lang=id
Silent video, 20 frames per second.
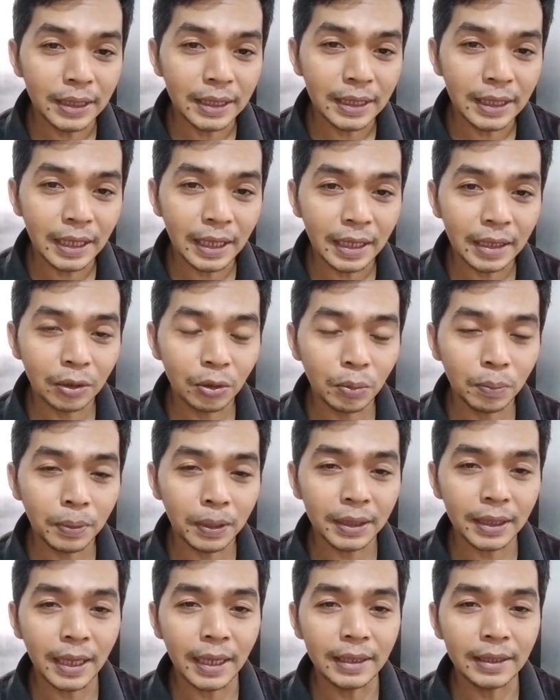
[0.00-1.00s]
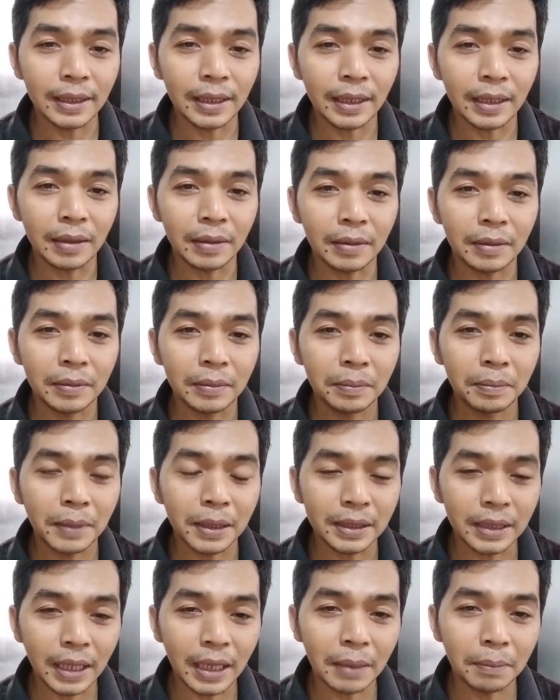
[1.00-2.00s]
dia itu bertanya
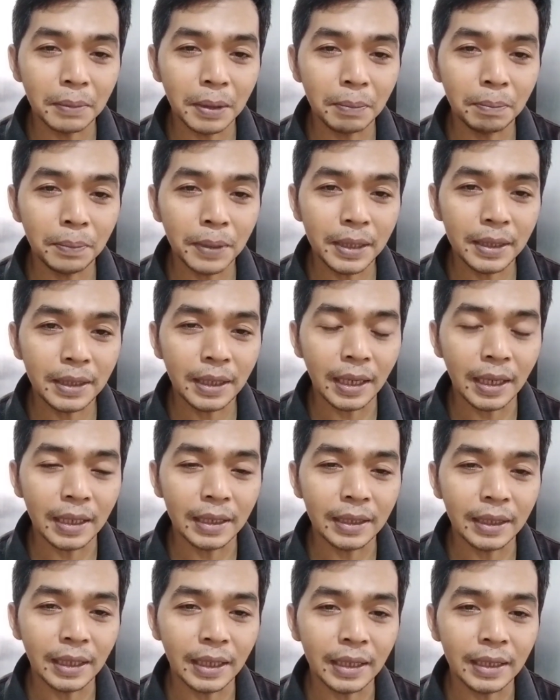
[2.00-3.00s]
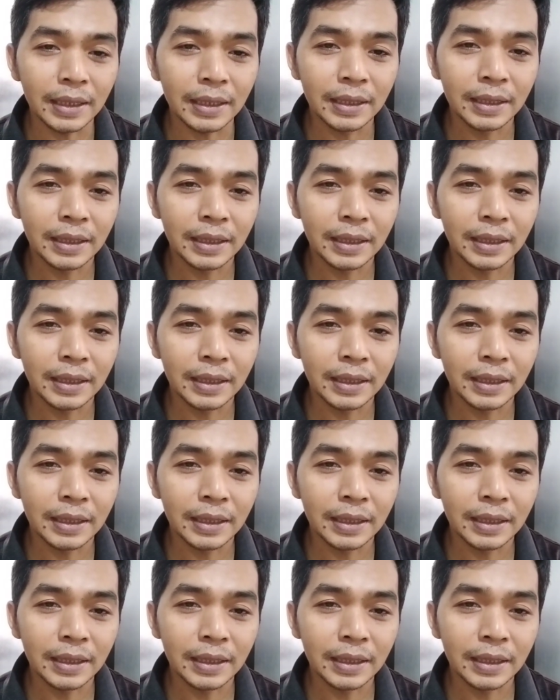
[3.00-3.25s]
masalah mimpinya ya